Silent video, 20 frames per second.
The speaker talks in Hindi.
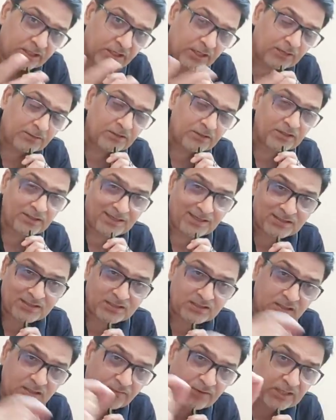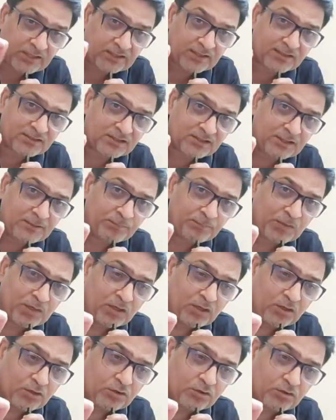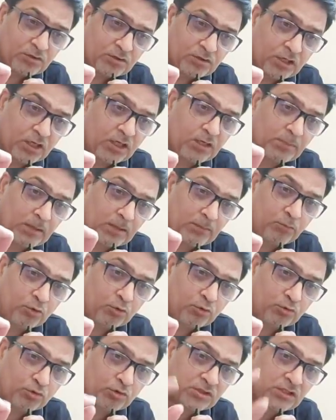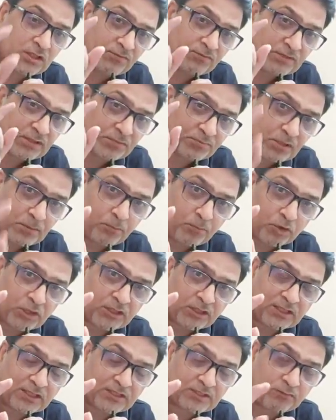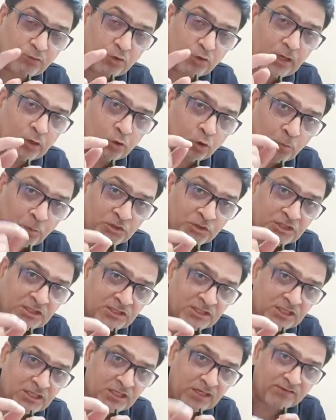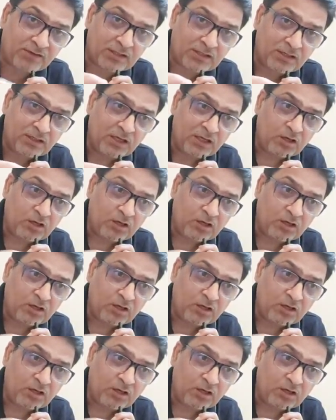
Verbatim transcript: है क्या यस सिर्फ एक टेस्ट है अगर मैं बोलूँ तो सिर्फ सबसे इंपॉर्टेंट टेस्ट वो है होमोसिस्टीन लेवल